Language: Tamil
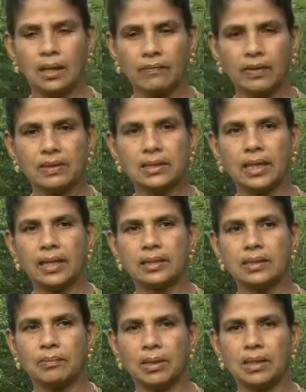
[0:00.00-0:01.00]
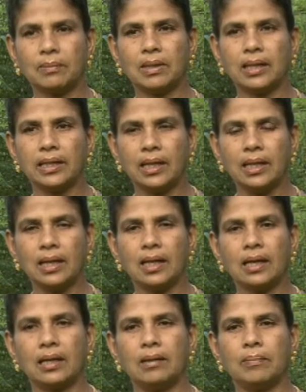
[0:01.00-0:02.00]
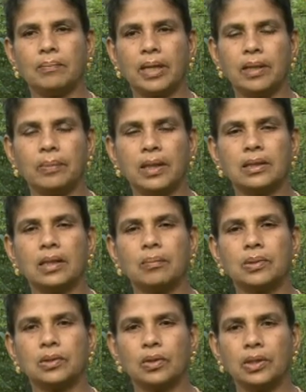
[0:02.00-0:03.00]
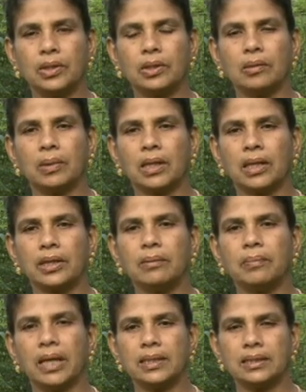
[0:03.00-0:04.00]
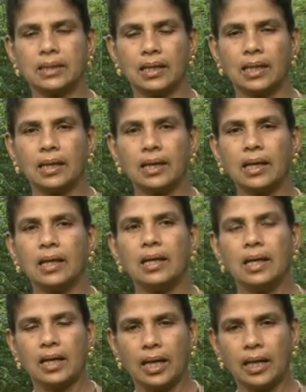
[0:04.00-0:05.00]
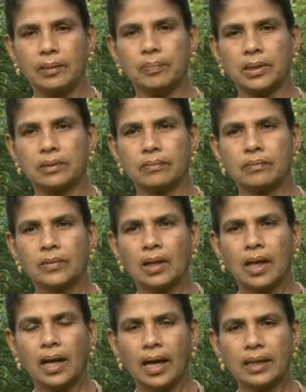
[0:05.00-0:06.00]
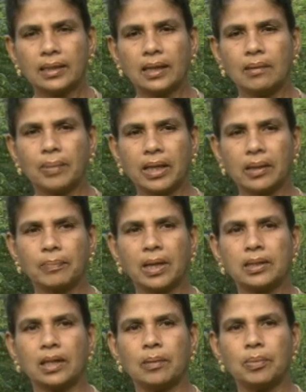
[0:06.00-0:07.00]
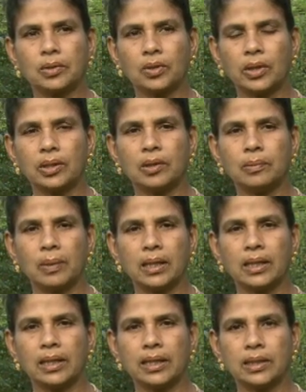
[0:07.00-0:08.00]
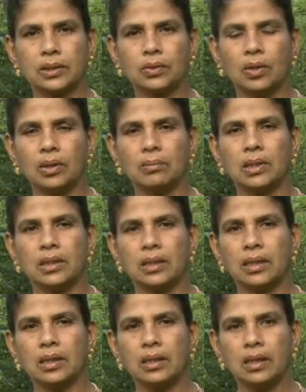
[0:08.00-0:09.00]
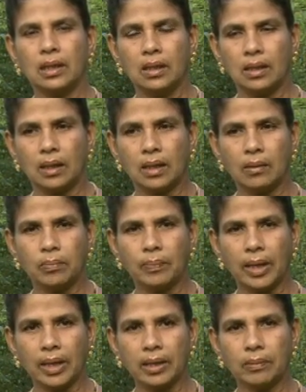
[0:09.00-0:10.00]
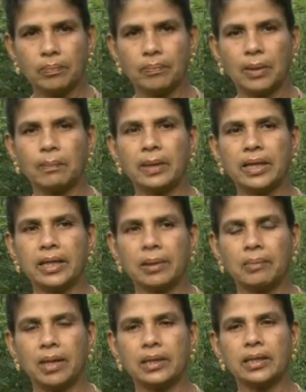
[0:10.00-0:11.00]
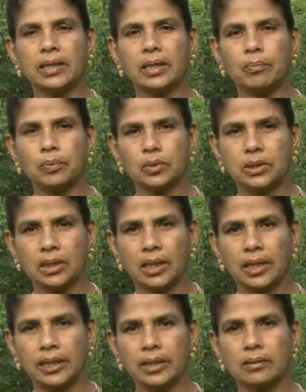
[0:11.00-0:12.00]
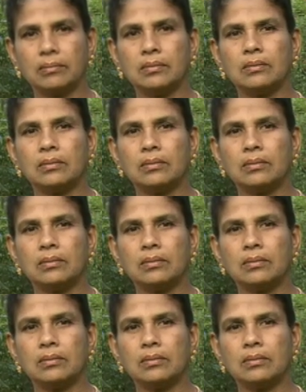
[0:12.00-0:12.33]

விவசாய சம்பந்தமான எல்லா பயிர் பாதுகாப்பு தொழில்நுட்பங்களையும் பயிற்சிகளாக அளிப்பது அதில் பயிர் பாதுகாப்பு தொழில்நுட்பங்கள் என்று சொல்லும்போது பயிர் ப பயிரை பாதிக்கிற பூச்சிகளையும்